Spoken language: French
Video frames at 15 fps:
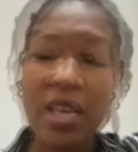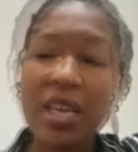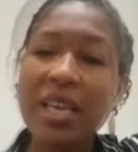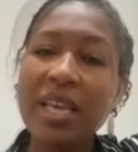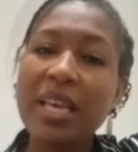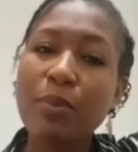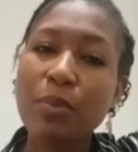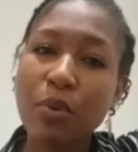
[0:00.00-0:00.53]
Et
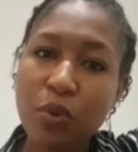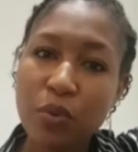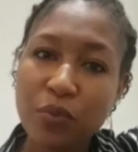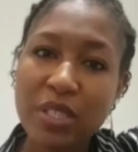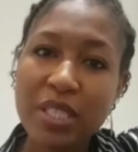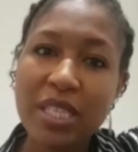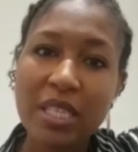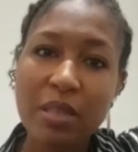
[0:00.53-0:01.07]

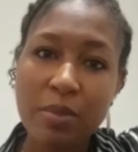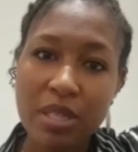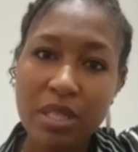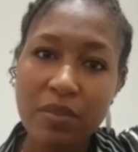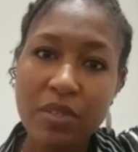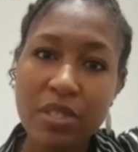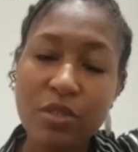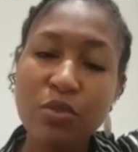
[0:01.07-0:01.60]
profitez des
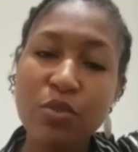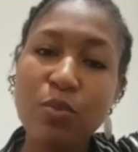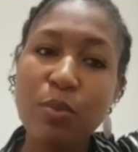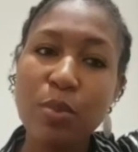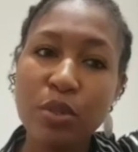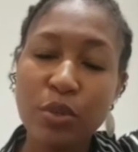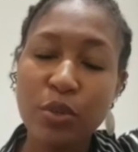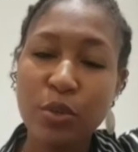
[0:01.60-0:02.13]
bénéfices d'une
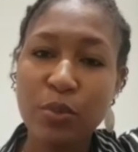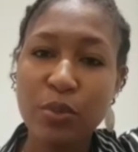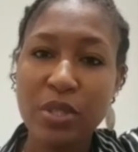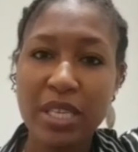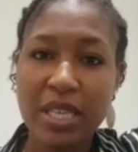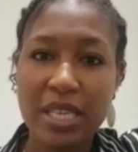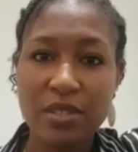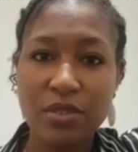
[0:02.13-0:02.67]
bonne
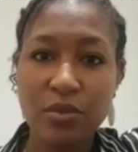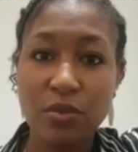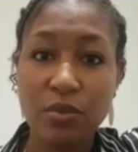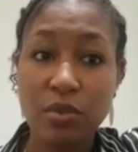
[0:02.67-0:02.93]
communication.